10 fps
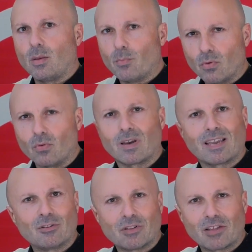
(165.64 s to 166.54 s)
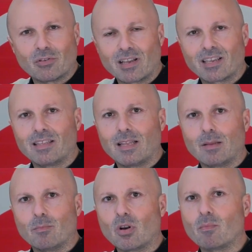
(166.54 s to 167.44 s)
In più è dotato anche
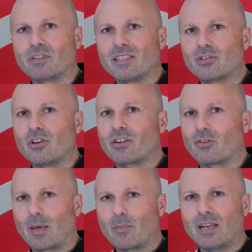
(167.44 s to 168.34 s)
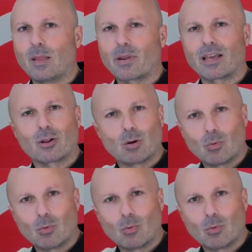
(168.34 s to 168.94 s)
del monoammortizzatore regolabile nel precarico